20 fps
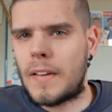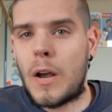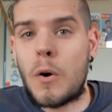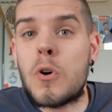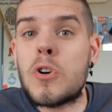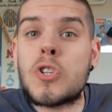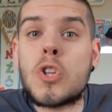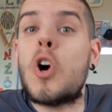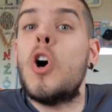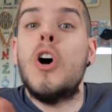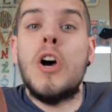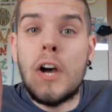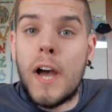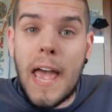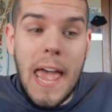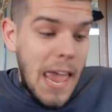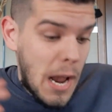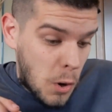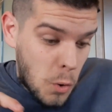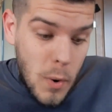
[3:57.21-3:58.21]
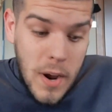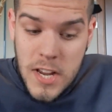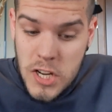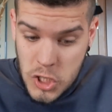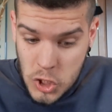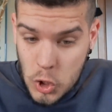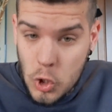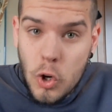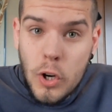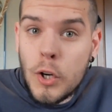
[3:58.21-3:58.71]
Questo, e
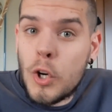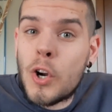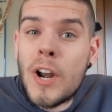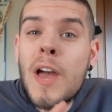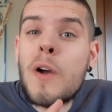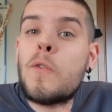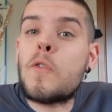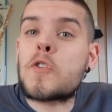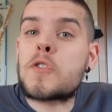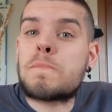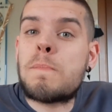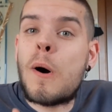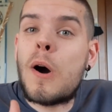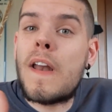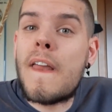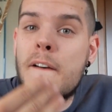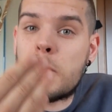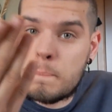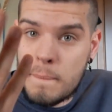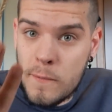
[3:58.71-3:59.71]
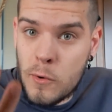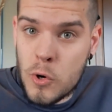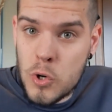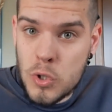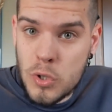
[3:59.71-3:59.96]
questo non è uno spoiler per